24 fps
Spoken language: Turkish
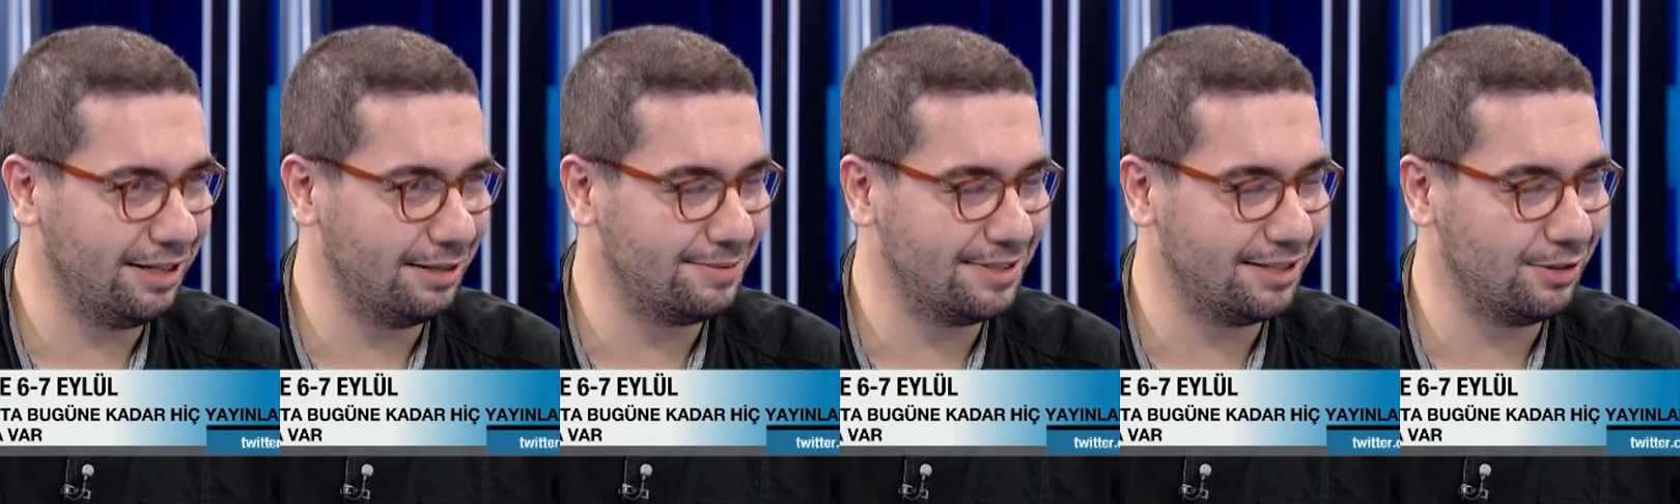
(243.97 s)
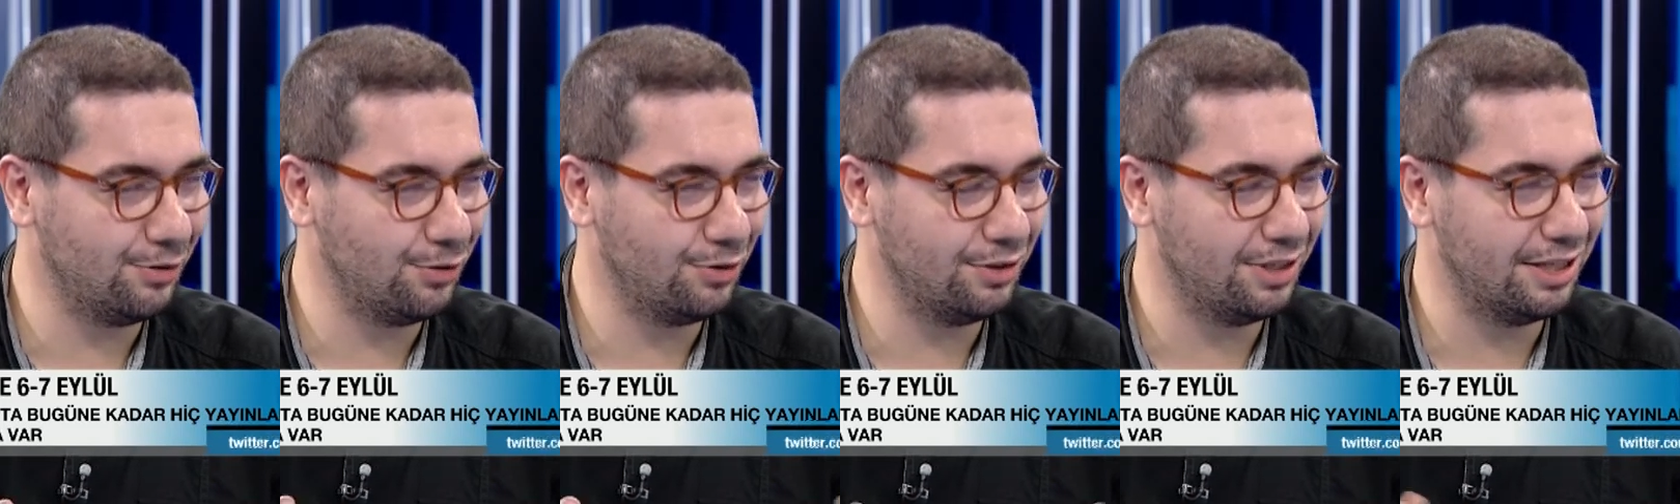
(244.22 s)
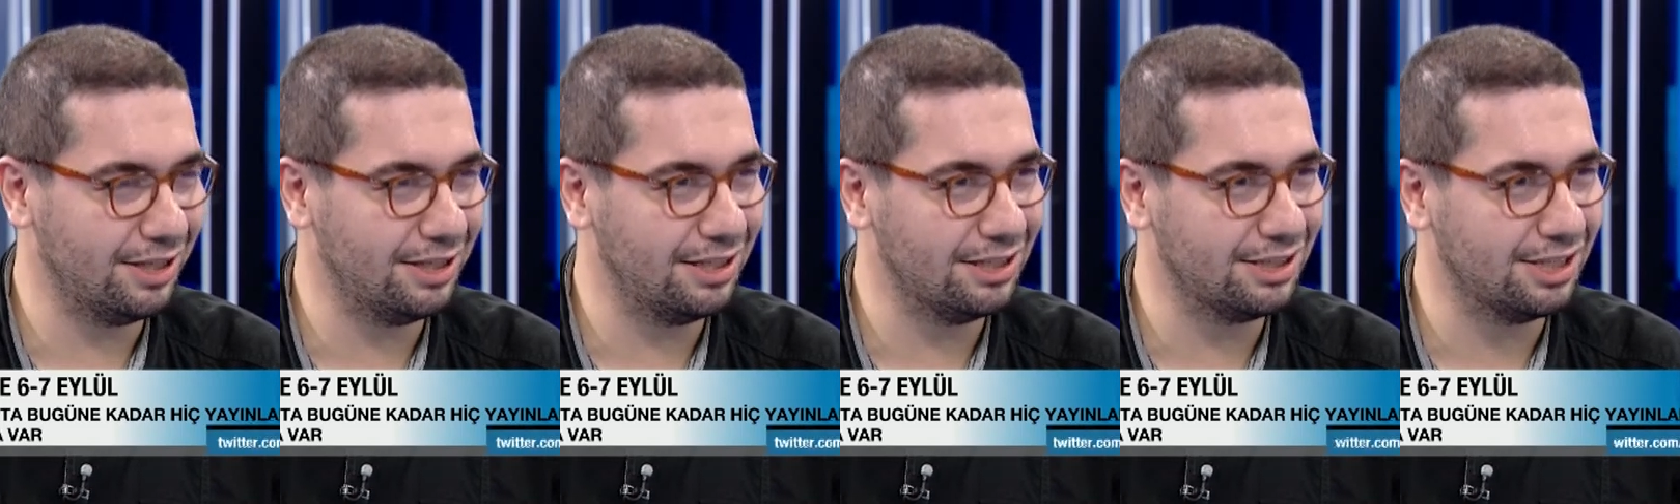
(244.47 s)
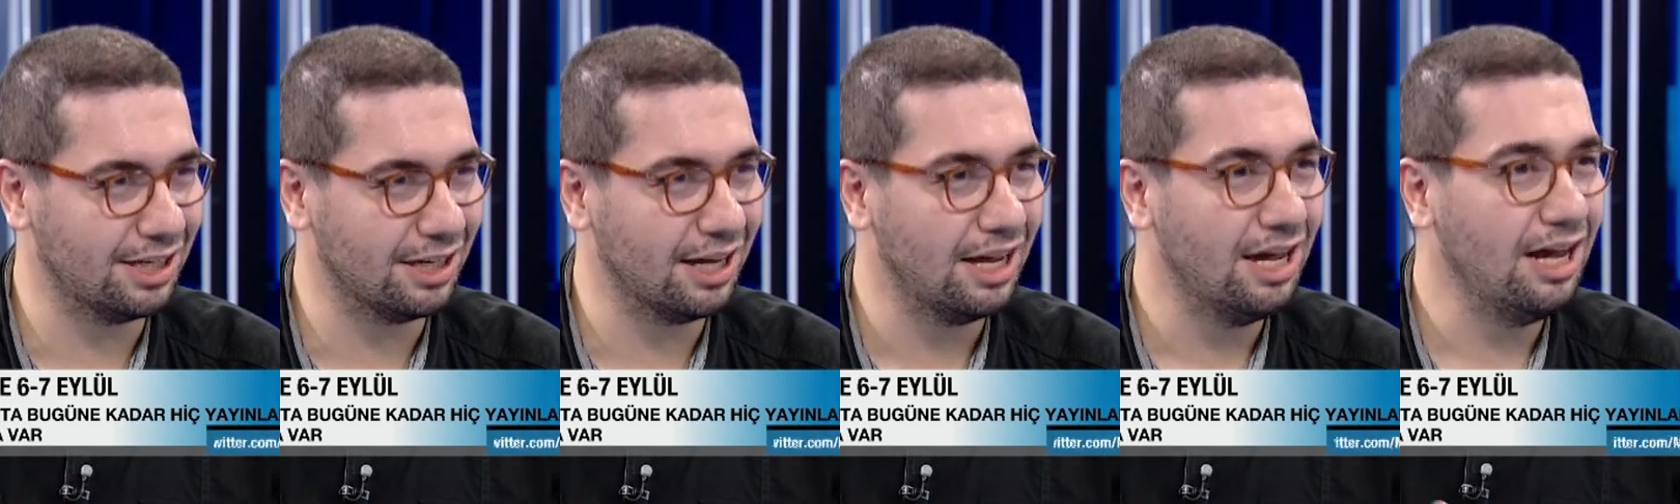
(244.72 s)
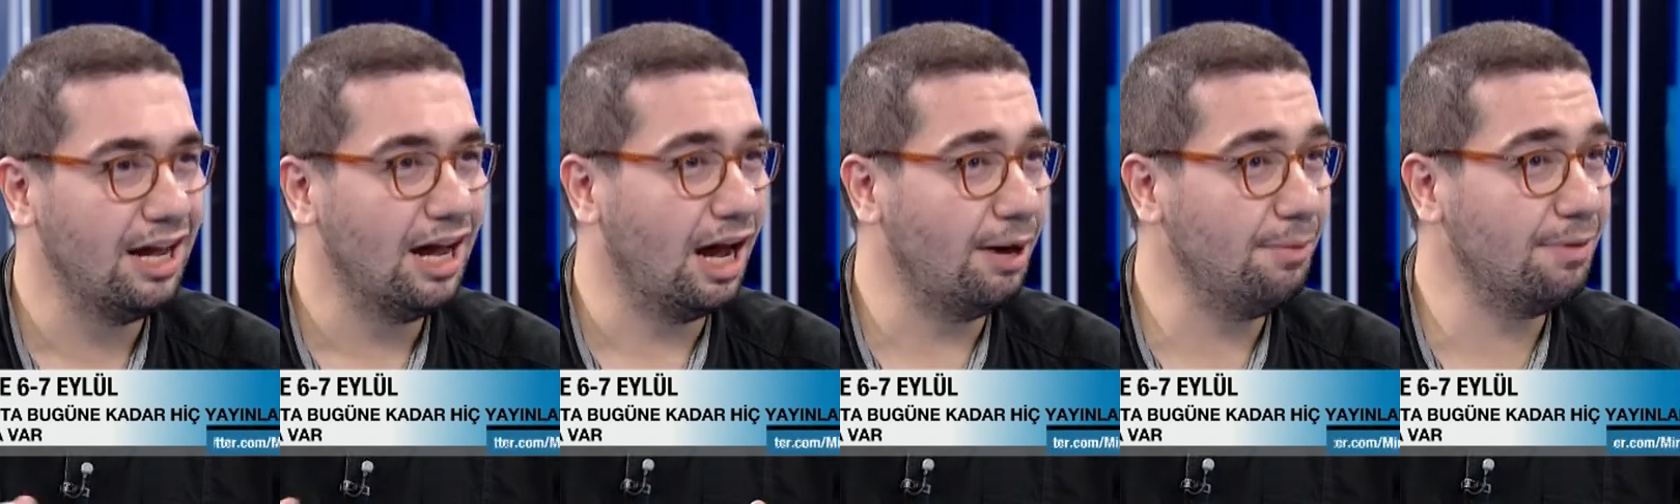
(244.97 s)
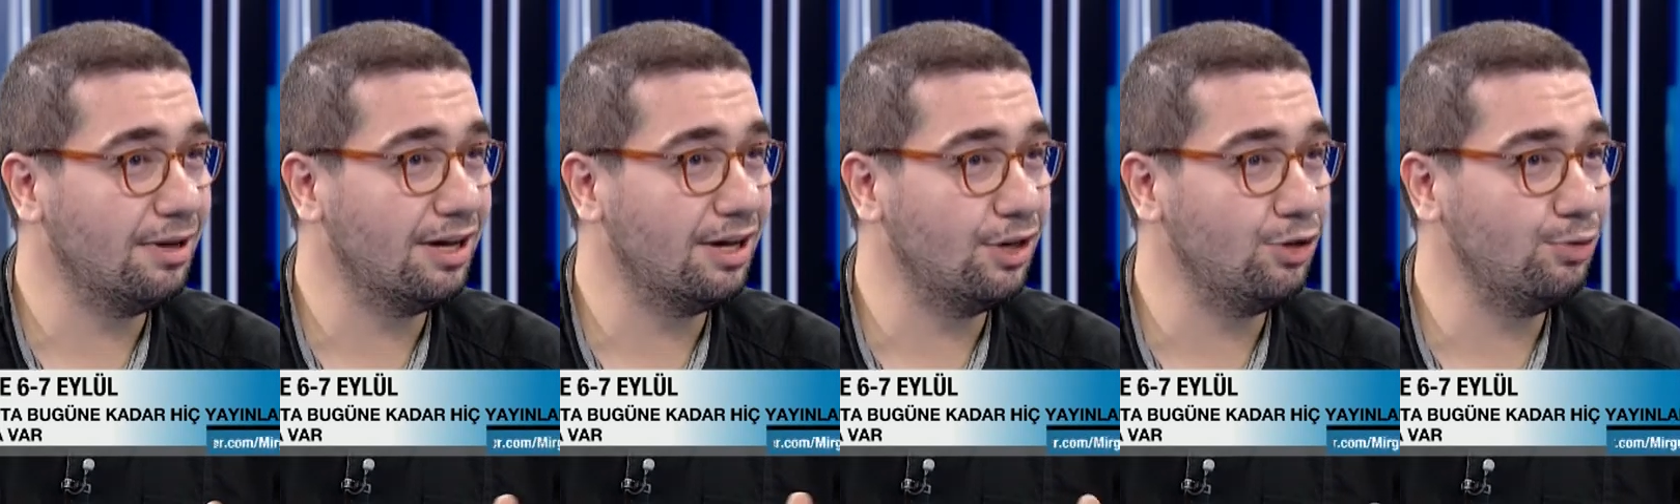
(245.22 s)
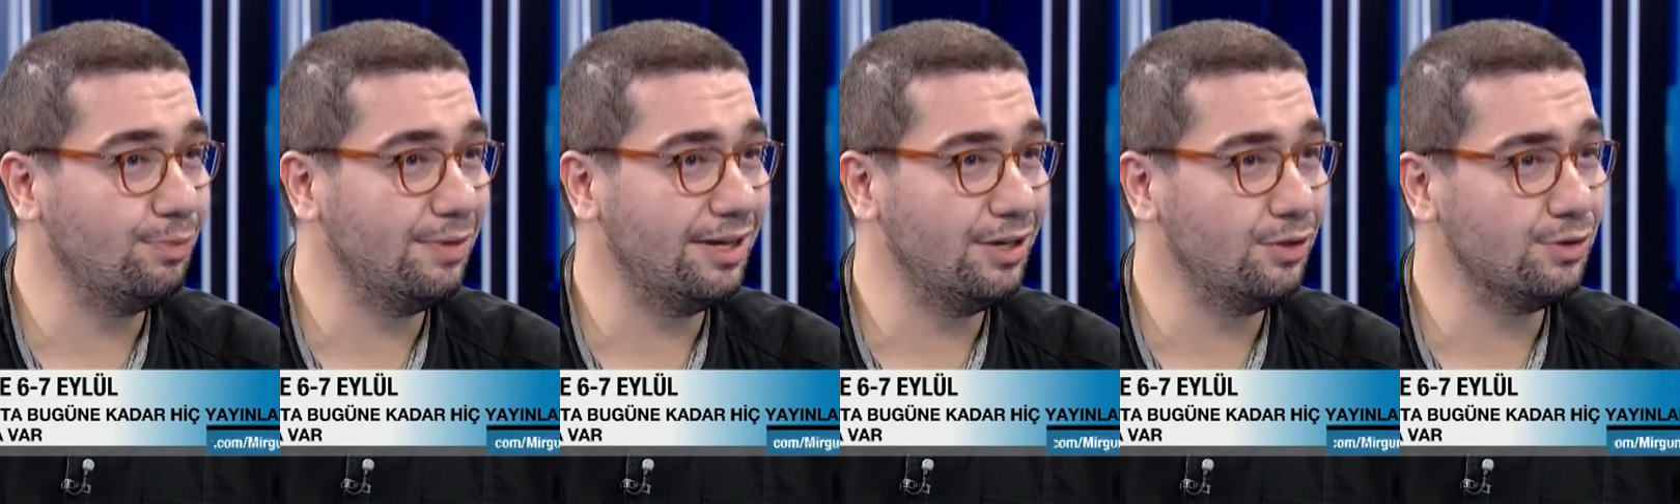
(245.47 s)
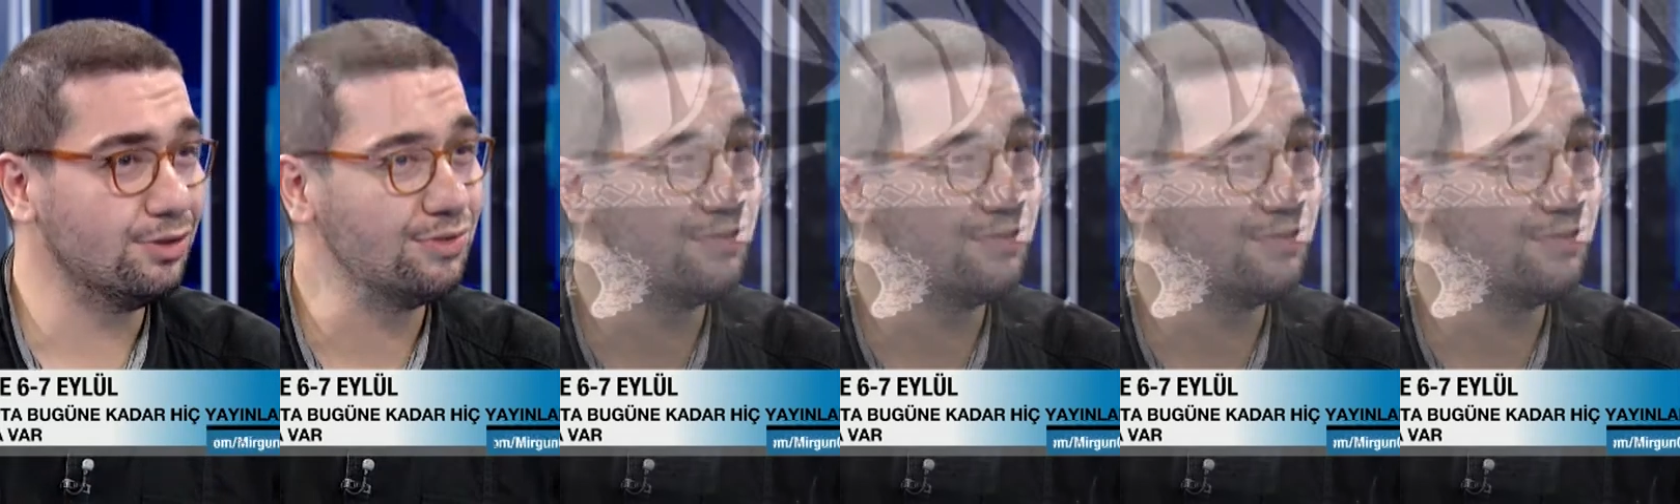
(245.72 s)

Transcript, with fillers: hepsi gönderilecek. Ama Kalümenos